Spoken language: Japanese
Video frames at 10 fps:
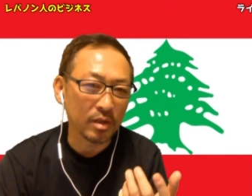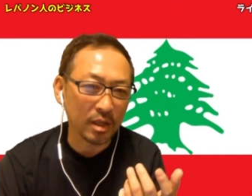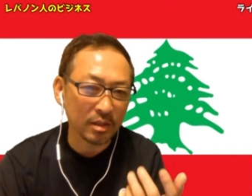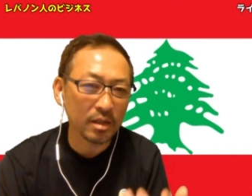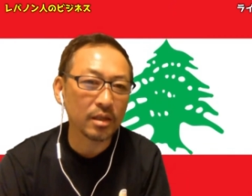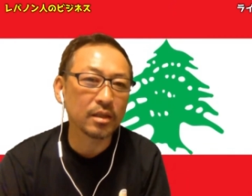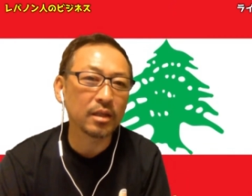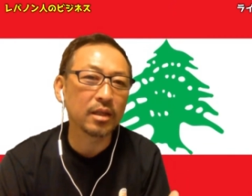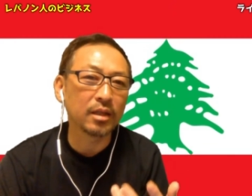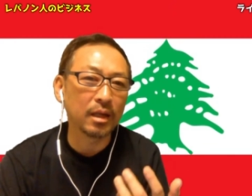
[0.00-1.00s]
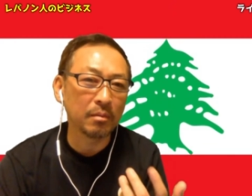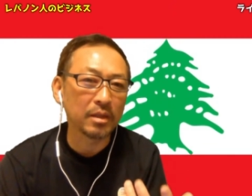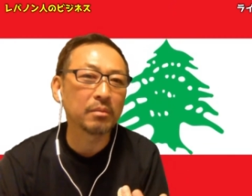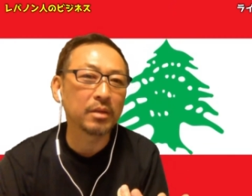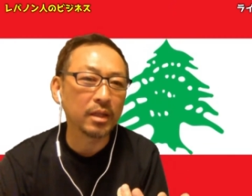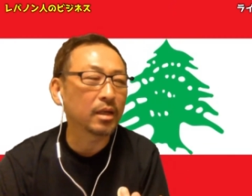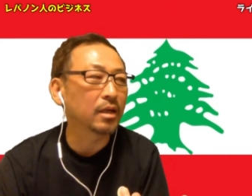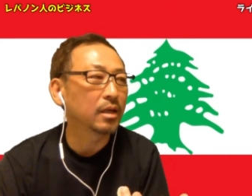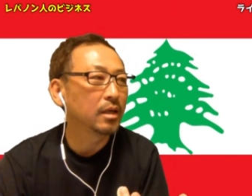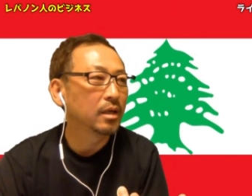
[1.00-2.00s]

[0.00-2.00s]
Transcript: うガタガタでダメダメで、